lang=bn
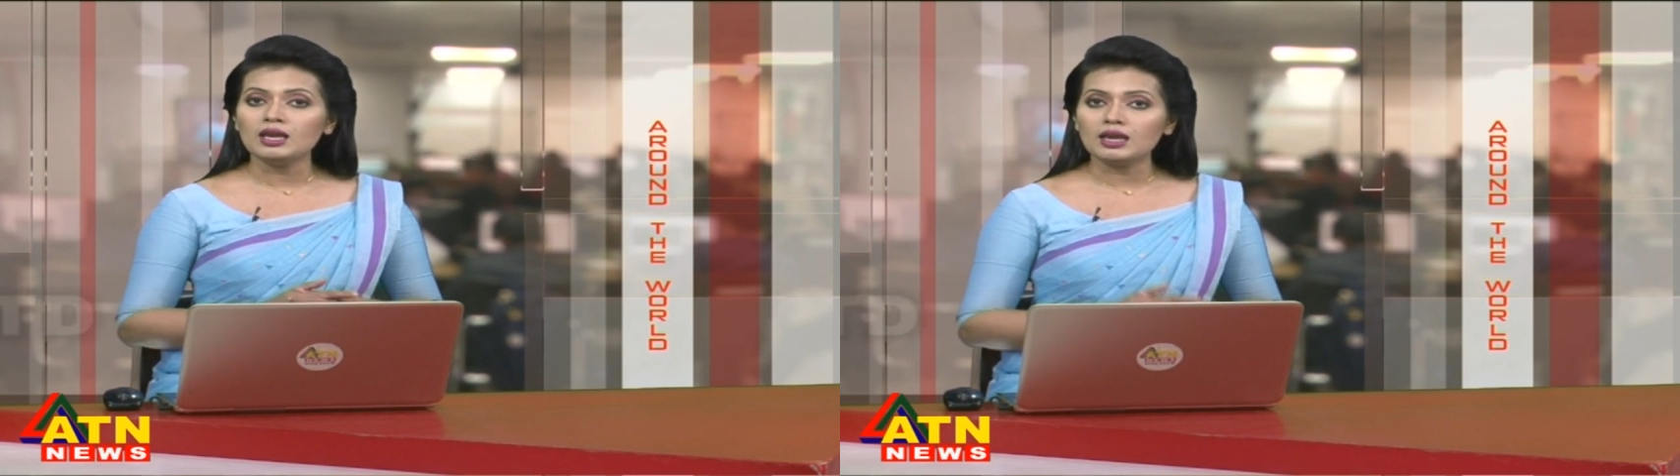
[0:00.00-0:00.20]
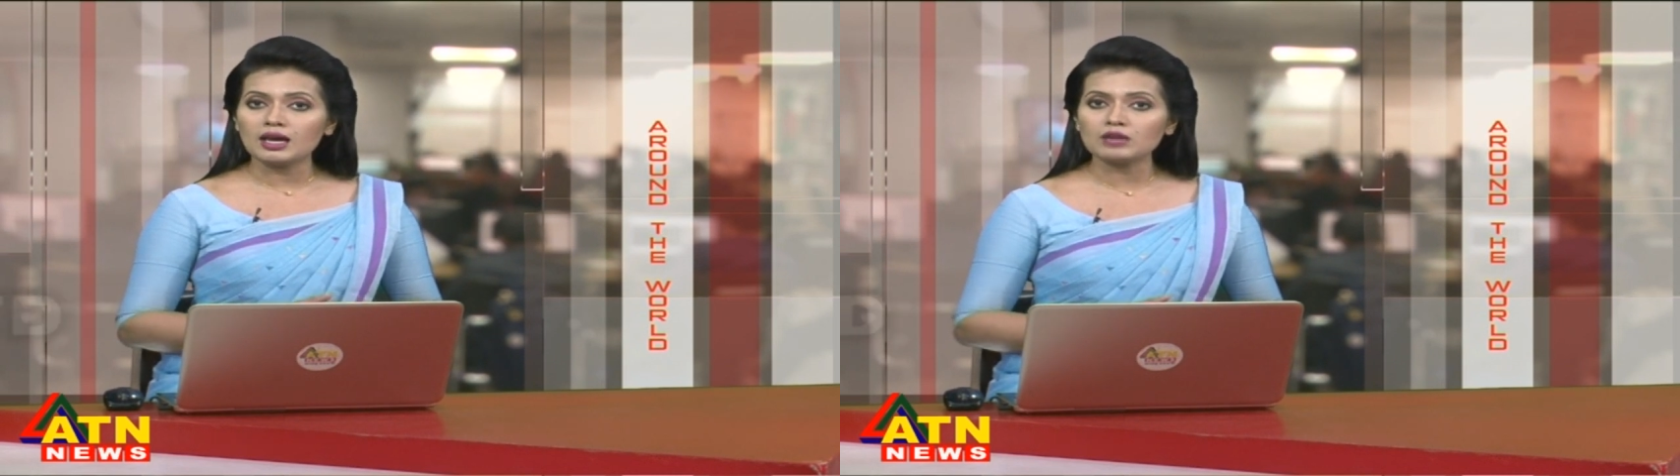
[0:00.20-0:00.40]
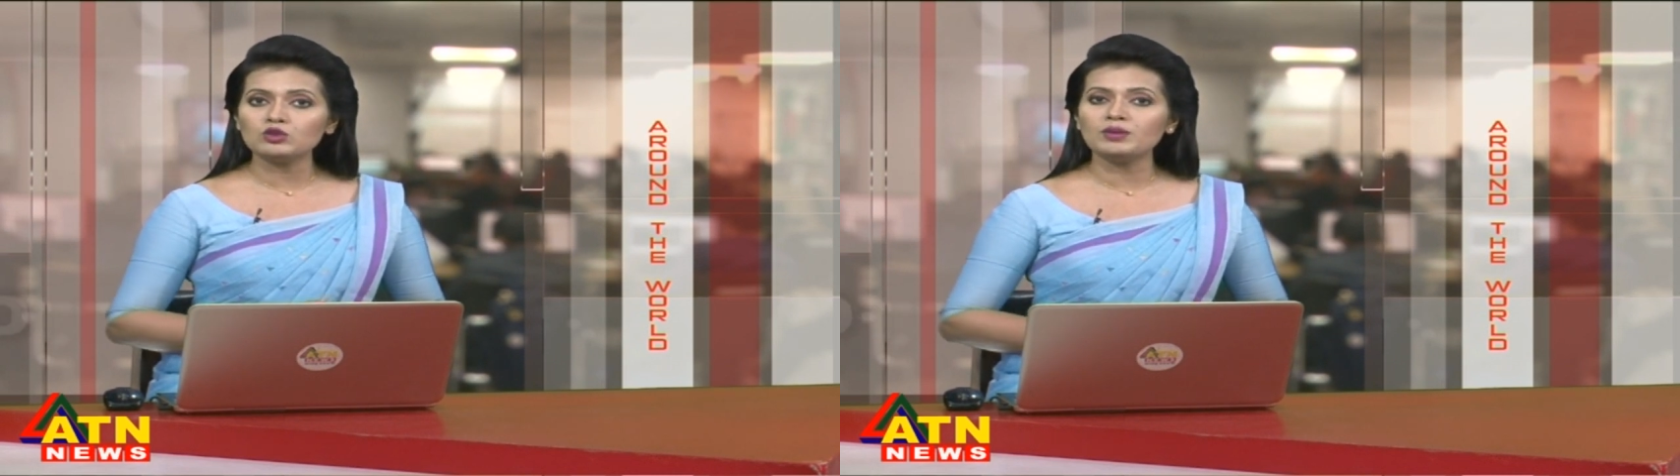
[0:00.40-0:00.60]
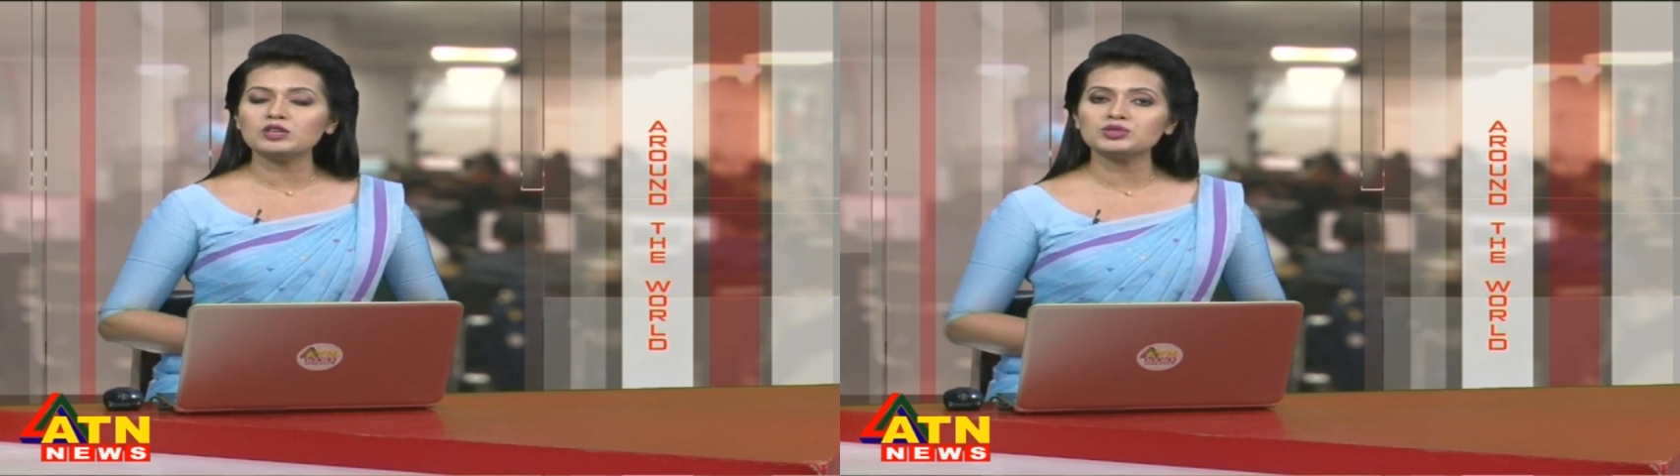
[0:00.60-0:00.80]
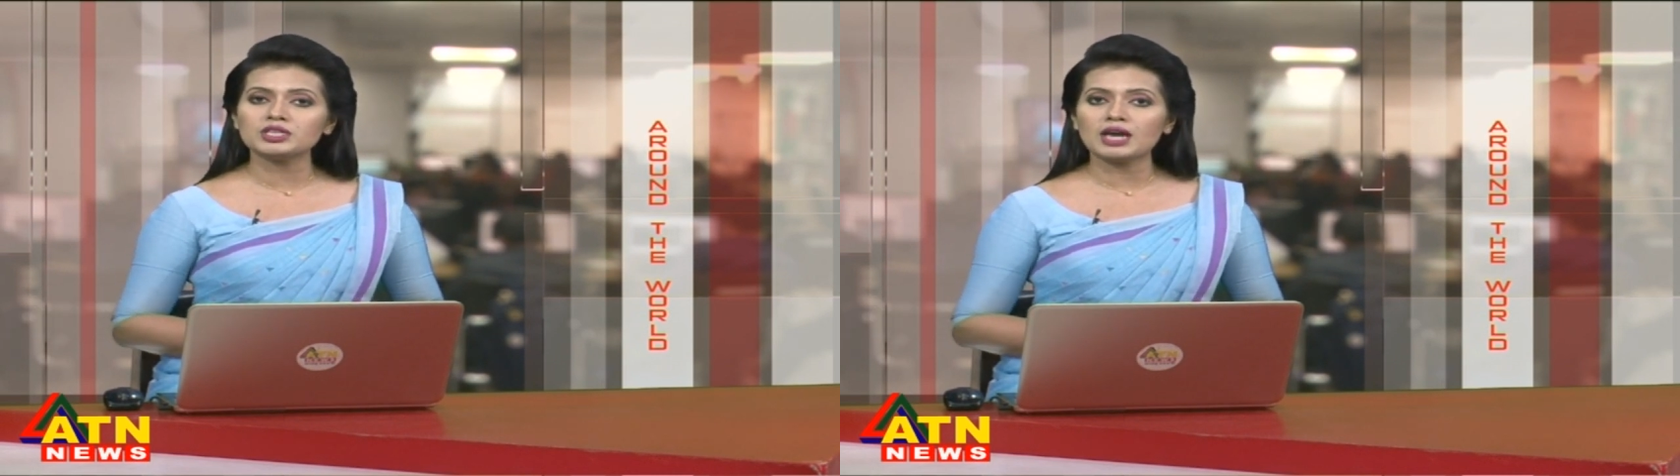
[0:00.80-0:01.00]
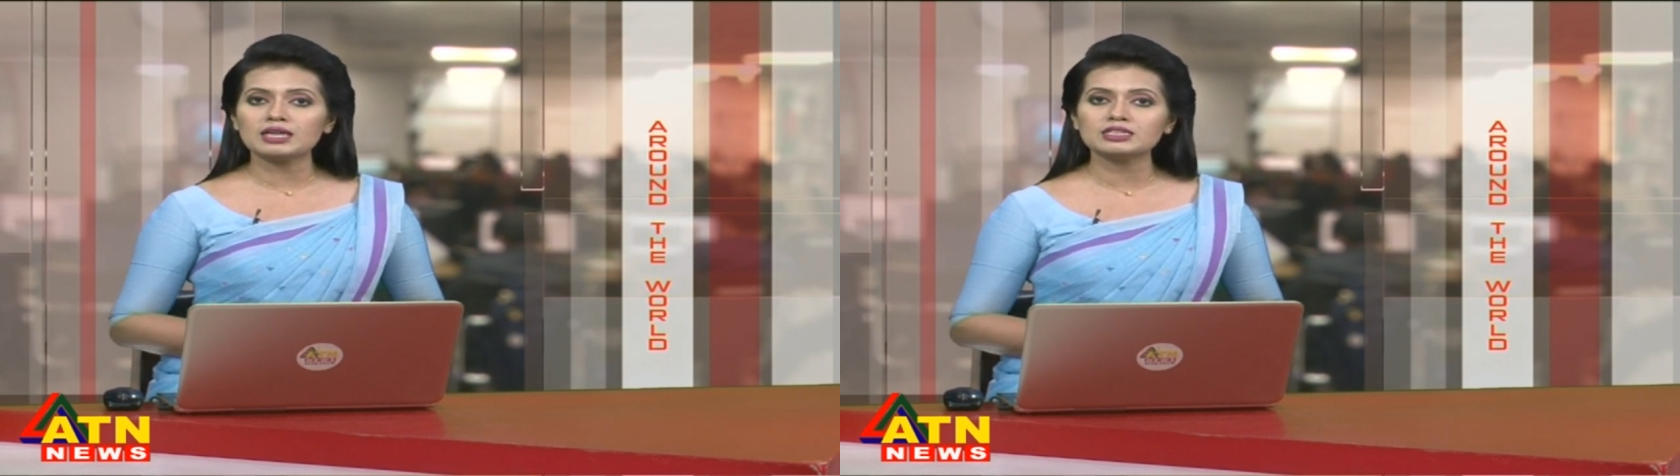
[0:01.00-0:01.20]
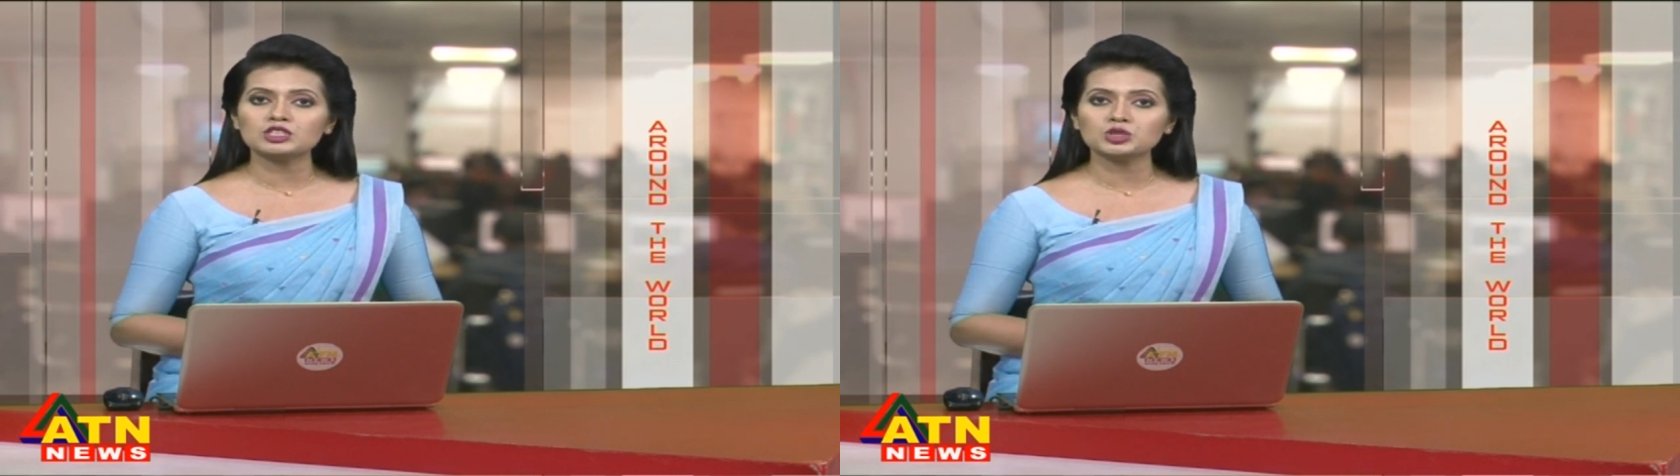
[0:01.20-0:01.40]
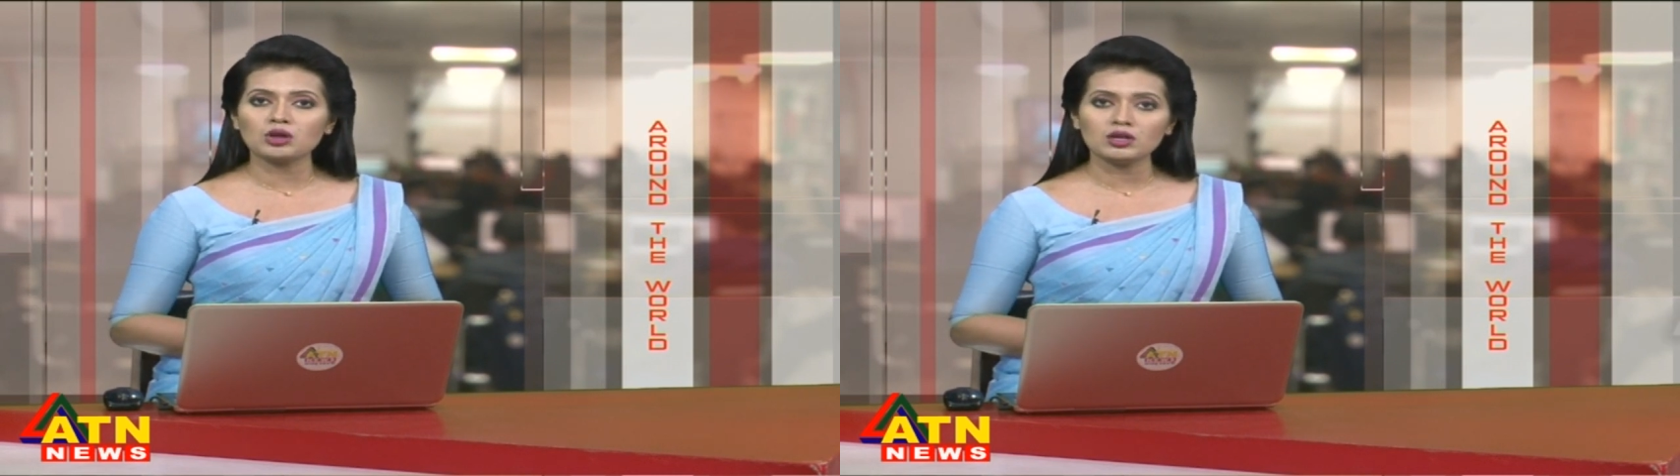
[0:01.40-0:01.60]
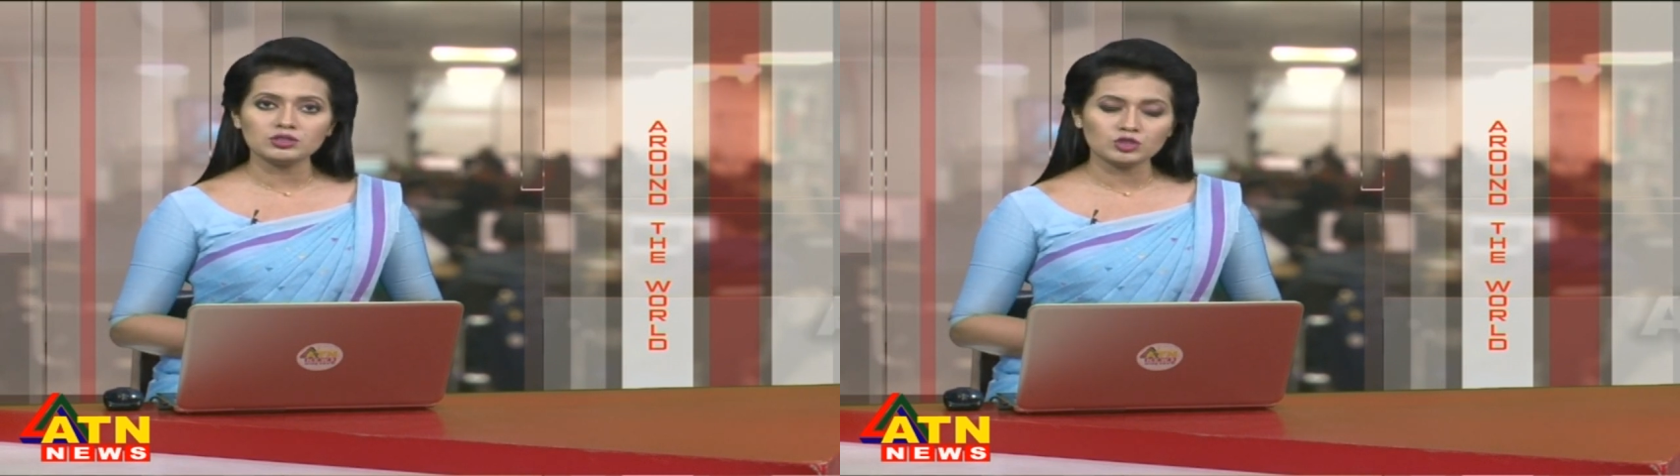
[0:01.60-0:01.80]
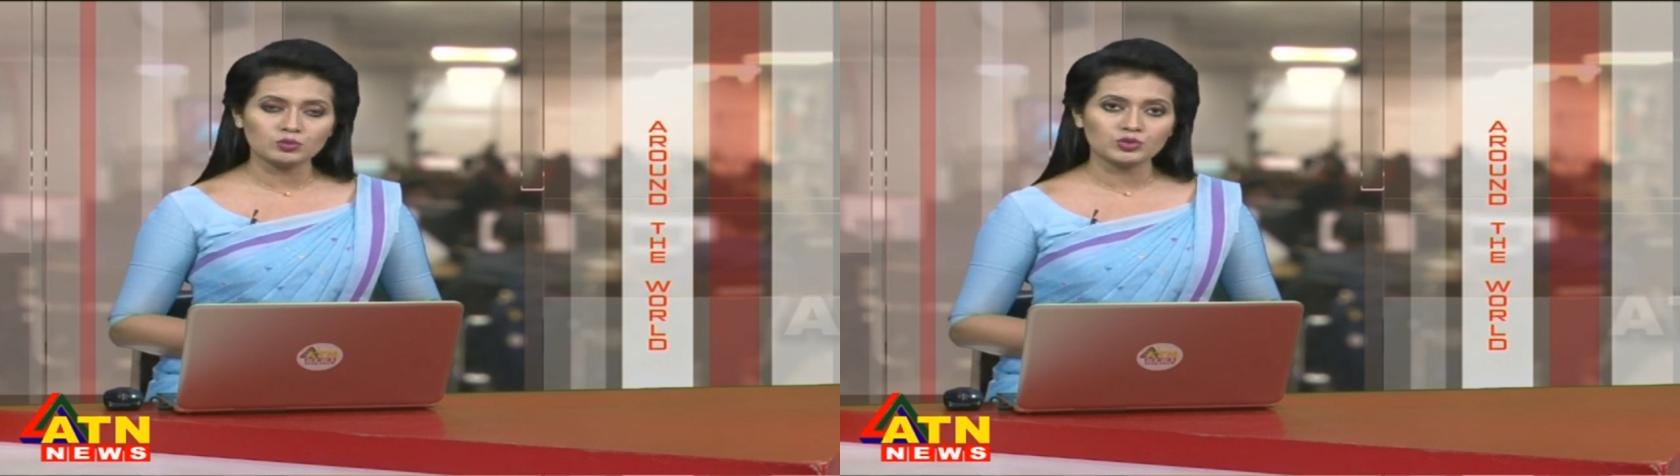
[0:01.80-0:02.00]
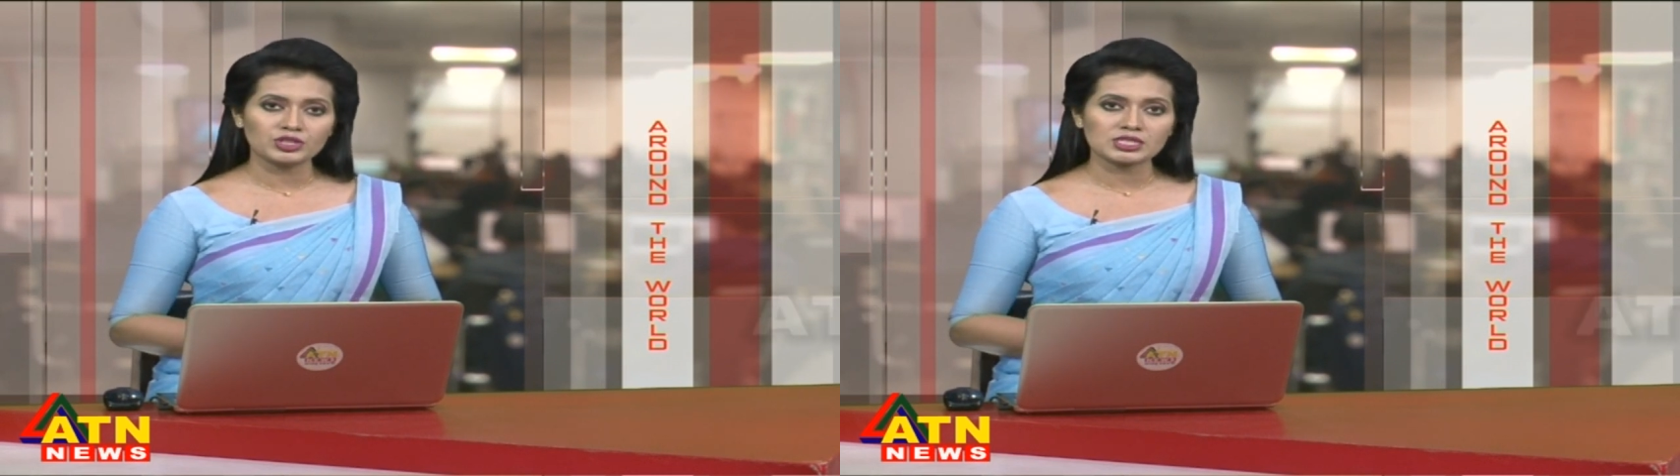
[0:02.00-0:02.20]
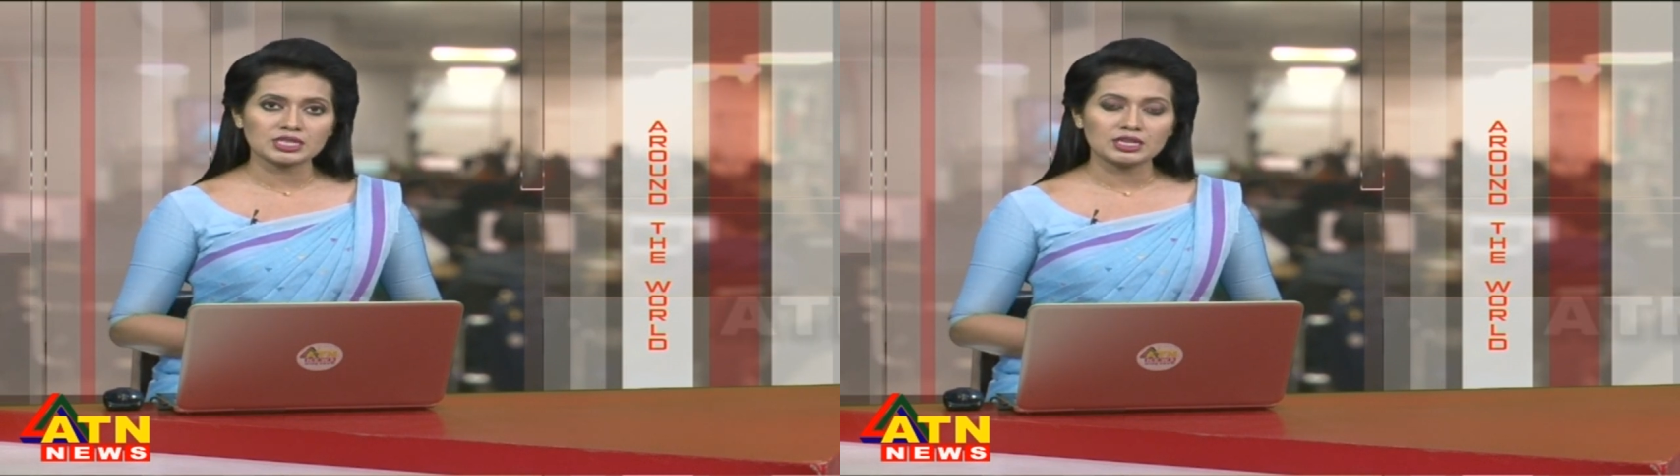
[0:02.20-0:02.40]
লাখো মানুষের আর্থিক সহায়তাও পড়েছে